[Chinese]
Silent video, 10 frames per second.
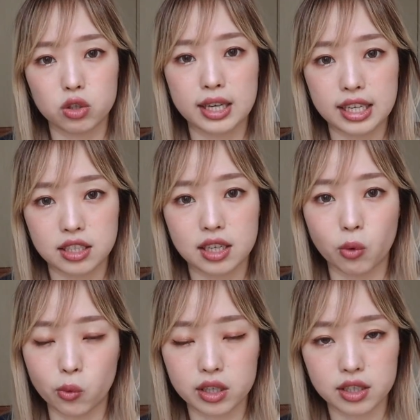就会依照
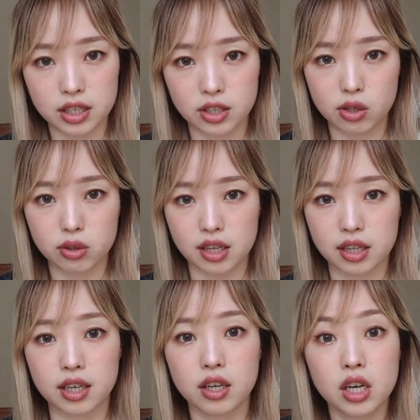我的承受能
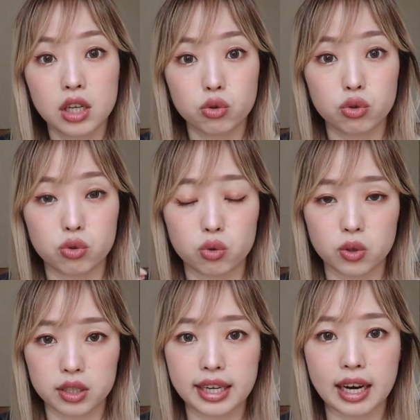力去
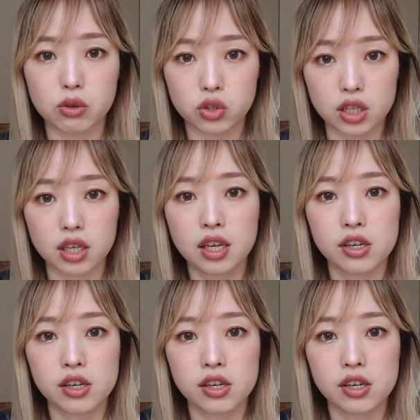做调整，